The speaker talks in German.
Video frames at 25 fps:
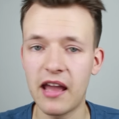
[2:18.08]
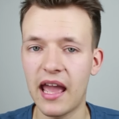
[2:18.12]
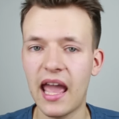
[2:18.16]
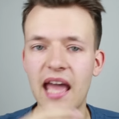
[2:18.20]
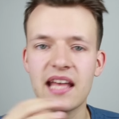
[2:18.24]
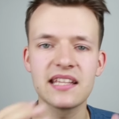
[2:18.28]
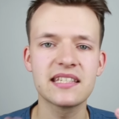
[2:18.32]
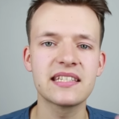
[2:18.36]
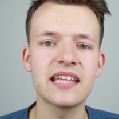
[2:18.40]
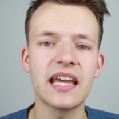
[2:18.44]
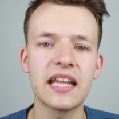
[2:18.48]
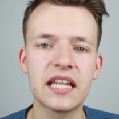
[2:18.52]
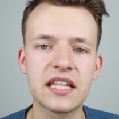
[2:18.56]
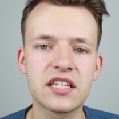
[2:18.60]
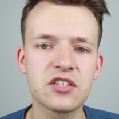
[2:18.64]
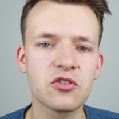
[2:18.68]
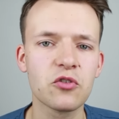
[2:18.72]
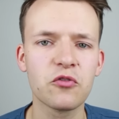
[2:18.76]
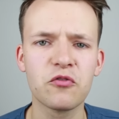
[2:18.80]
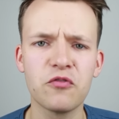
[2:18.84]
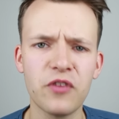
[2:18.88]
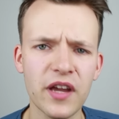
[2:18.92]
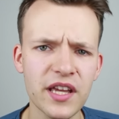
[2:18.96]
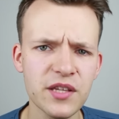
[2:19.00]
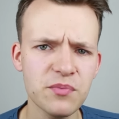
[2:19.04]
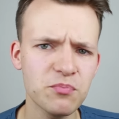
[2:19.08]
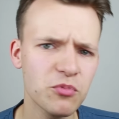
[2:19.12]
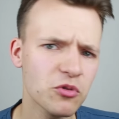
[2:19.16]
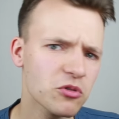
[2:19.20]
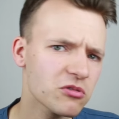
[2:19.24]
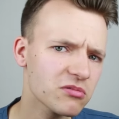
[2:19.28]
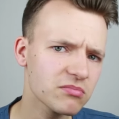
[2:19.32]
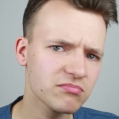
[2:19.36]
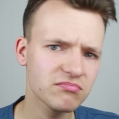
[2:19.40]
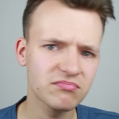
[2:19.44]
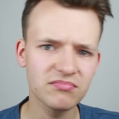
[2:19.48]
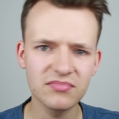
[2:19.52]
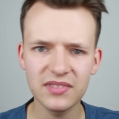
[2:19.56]
ersetzt und Facebook
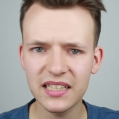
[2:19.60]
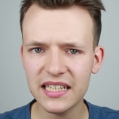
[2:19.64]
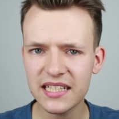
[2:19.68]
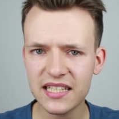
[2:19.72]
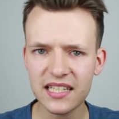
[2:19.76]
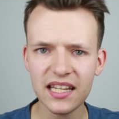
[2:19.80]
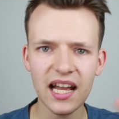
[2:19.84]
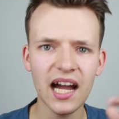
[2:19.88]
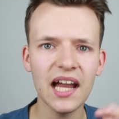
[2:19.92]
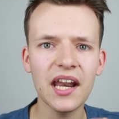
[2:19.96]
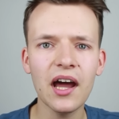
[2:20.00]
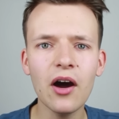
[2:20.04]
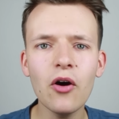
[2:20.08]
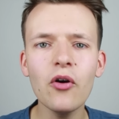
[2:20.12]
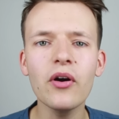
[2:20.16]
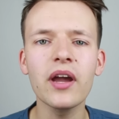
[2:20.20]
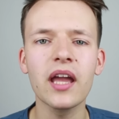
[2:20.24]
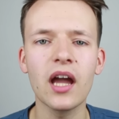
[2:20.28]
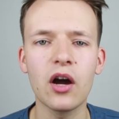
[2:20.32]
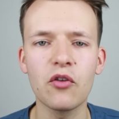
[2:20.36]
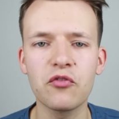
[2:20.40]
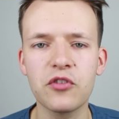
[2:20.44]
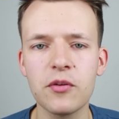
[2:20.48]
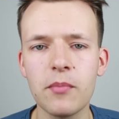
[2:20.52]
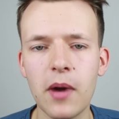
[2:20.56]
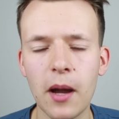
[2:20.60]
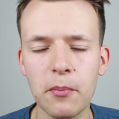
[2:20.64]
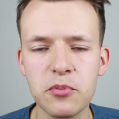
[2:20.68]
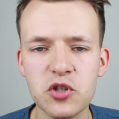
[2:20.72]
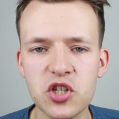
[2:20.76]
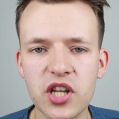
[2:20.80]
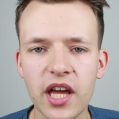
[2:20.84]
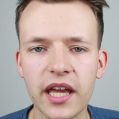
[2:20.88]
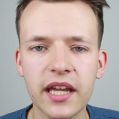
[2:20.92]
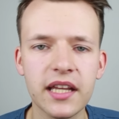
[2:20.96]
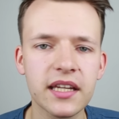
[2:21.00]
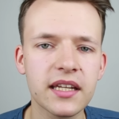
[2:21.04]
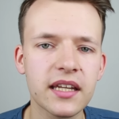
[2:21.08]
ist gerade auch eher auf dem
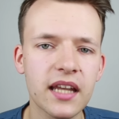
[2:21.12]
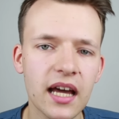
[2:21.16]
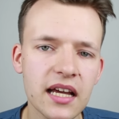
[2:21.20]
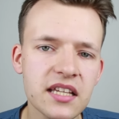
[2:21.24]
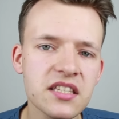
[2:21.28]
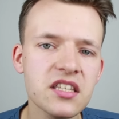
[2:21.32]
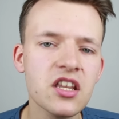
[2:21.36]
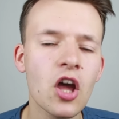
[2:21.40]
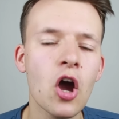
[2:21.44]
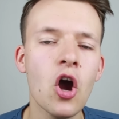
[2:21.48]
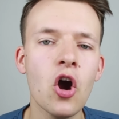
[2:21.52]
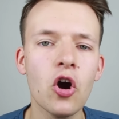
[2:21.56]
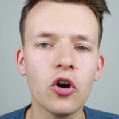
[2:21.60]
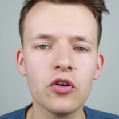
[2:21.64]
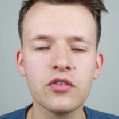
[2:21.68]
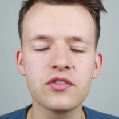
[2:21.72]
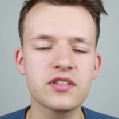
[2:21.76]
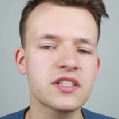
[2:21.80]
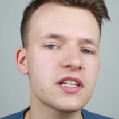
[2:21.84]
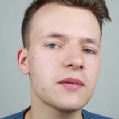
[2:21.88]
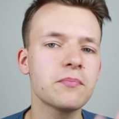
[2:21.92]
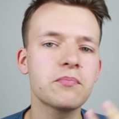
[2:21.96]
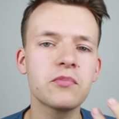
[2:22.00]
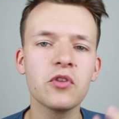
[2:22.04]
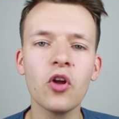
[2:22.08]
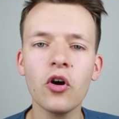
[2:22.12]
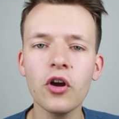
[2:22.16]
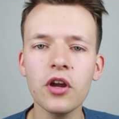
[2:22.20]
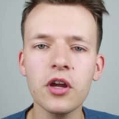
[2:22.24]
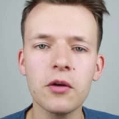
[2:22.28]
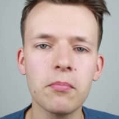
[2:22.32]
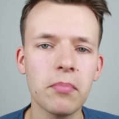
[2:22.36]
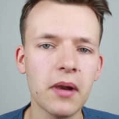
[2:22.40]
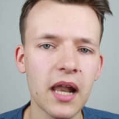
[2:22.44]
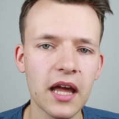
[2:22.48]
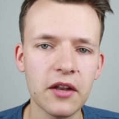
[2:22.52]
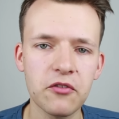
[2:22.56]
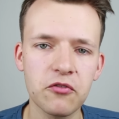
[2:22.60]
absteigenden Ast und es gibt neue
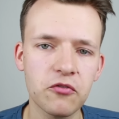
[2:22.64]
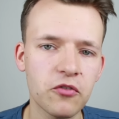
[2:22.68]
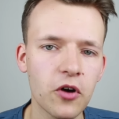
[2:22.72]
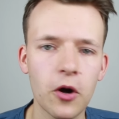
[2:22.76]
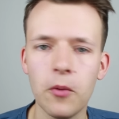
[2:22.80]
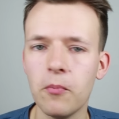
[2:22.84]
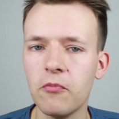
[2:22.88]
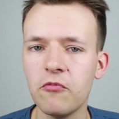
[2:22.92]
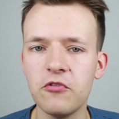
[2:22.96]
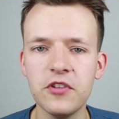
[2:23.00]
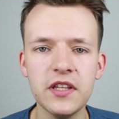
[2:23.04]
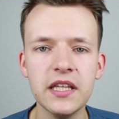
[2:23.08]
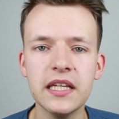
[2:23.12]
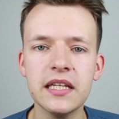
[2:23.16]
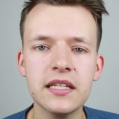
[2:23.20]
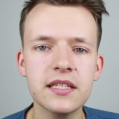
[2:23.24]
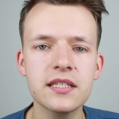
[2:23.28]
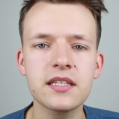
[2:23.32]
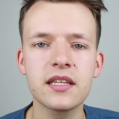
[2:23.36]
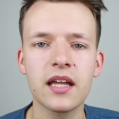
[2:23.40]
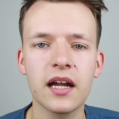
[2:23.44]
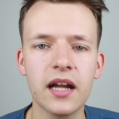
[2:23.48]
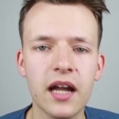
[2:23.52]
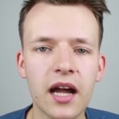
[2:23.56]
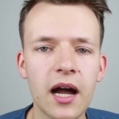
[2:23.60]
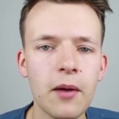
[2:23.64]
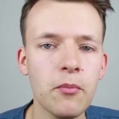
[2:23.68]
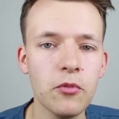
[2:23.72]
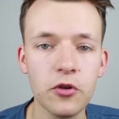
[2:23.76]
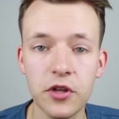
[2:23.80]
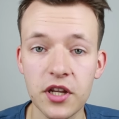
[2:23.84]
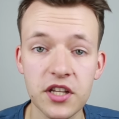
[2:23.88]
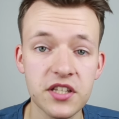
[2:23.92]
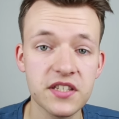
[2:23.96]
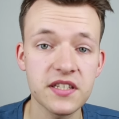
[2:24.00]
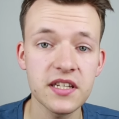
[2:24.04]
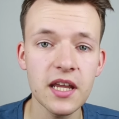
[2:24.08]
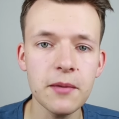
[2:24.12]
Plattformen wie Instagram
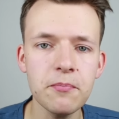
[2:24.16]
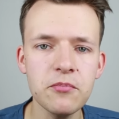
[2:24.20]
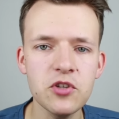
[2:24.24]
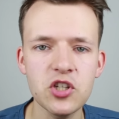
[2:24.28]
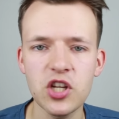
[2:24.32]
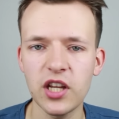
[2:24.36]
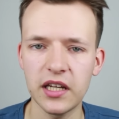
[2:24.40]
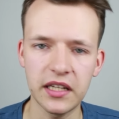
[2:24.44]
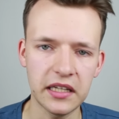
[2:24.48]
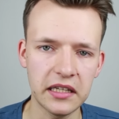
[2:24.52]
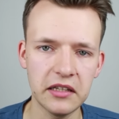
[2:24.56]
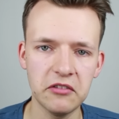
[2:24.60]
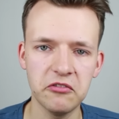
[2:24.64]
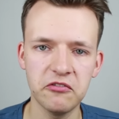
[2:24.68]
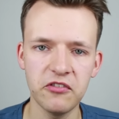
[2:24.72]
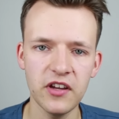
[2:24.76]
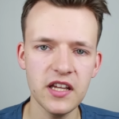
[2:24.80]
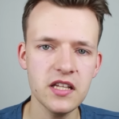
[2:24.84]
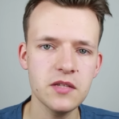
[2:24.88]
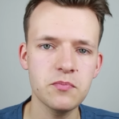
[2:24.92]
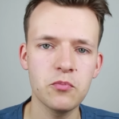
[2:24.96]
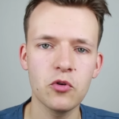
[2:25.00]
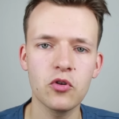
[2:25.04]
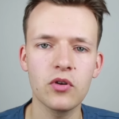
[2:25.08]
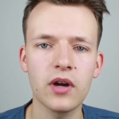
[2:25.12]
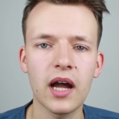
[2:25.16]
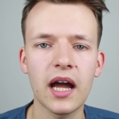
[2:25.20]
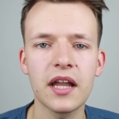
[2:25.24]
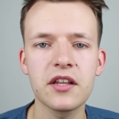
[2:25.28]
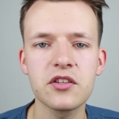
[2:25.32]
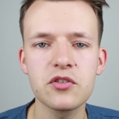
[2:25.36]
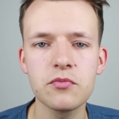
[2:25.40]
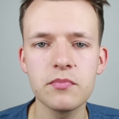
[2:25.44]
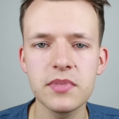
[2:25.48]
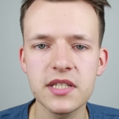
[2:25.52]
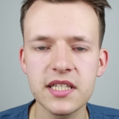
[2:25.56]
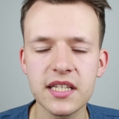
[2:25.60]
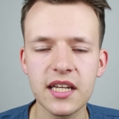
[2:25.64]
oder Snapchat, die Facebook gerade
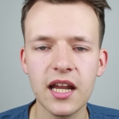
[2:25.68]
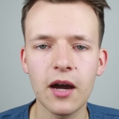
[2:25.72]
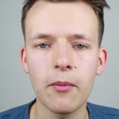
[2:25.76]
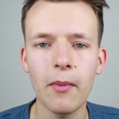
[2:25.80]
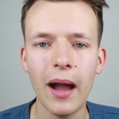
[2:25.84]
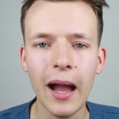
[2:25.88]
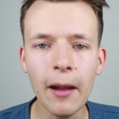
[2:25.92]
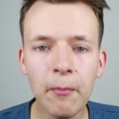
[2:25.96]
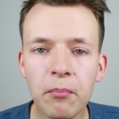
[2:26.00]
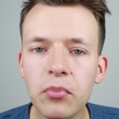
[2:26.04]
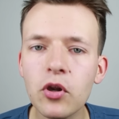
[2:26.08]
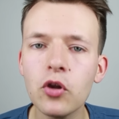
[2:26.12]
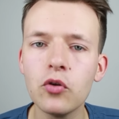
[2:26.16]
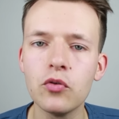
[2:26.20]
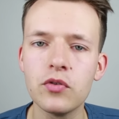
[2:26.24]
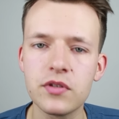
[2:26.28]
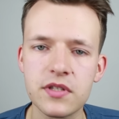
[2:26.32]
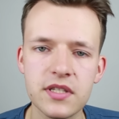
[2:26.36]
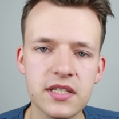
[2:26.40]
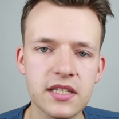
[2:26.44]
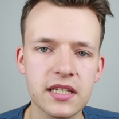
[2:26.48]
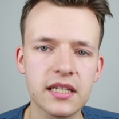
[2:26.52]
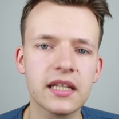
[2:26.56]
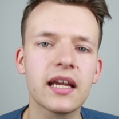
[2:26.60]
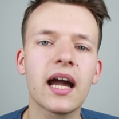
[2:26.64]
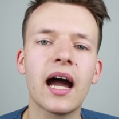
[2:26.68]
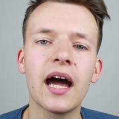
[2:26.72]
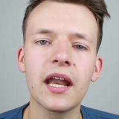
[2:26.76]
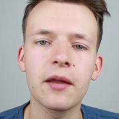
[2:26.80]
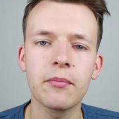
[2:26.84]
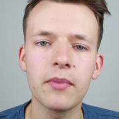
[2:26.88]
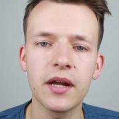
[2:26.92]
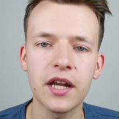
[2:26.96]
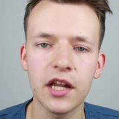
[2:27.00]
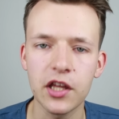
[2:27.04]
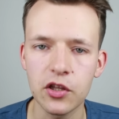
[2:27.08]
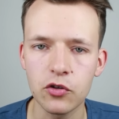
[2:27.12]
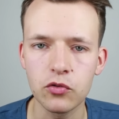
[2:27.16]
so ein bisschen am Ablösen sind, gerade
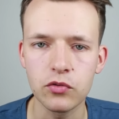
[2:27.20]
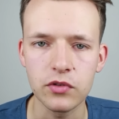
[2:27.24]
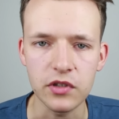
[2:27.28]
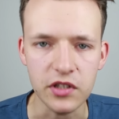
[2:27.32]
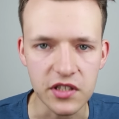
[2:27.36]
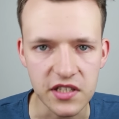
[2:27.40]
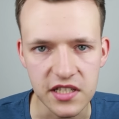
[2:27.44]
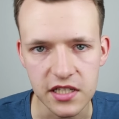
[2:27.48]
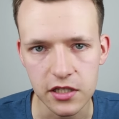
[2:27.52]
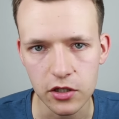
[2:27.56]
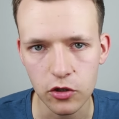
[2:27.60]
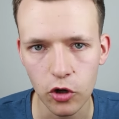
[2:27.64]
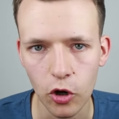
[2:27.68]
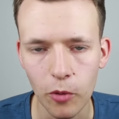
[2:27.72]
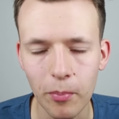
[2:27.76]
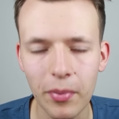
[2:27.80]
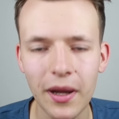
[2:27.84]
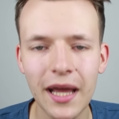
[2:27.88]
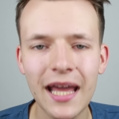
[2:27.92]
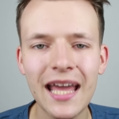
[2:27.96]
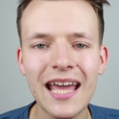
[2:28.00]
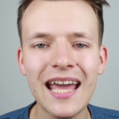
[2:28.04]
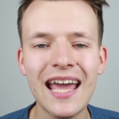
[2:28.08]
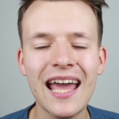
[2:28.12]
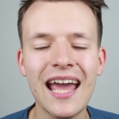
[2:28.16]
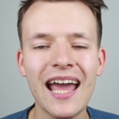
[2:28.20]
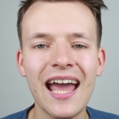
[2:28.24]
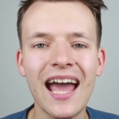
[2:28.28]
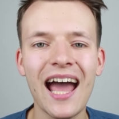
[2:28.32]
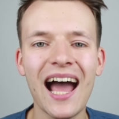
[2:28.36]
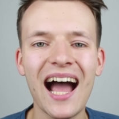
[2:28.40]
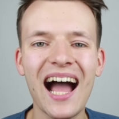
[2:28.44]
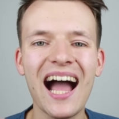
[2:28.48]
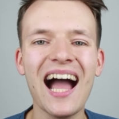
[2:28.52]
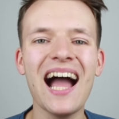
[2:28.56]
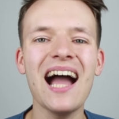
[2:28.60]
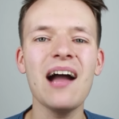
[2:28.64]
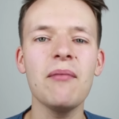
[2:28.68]
bei der jungen Zielgruppe.
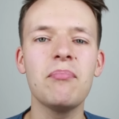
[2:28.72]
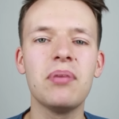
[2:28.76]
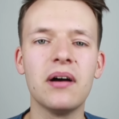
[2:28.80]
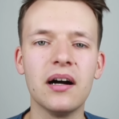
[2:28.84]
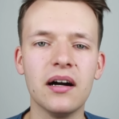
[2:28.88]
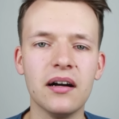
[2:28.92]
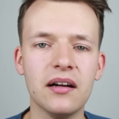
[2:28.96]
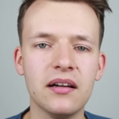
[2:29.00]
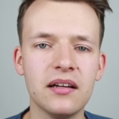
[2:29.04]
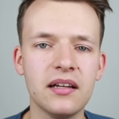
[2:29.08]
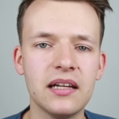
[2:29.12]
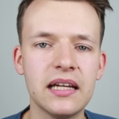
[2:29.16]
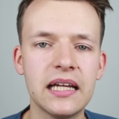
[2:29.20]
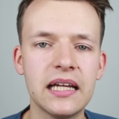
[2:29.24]
Aber